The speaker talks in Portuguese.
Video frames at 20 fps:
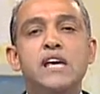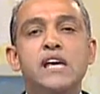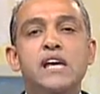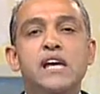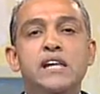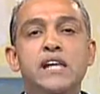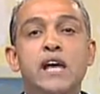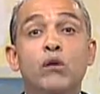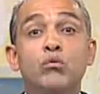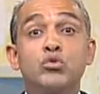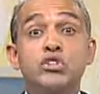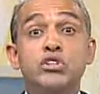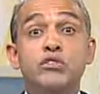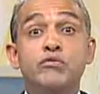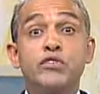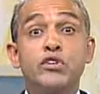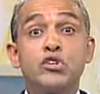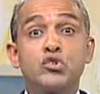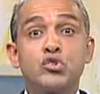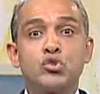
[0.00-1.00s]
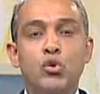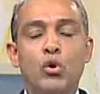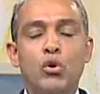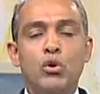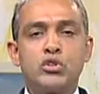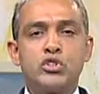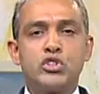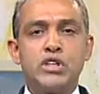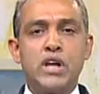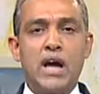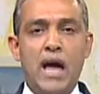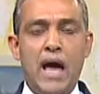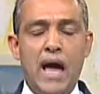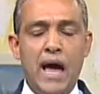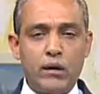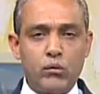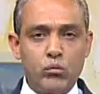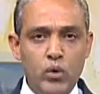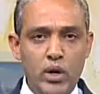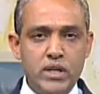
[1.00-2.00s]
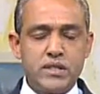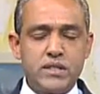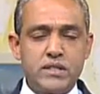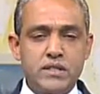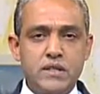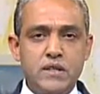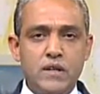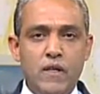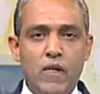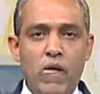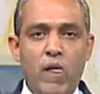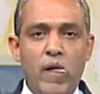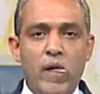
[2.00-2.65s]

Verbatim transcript: ele é o divisor de águas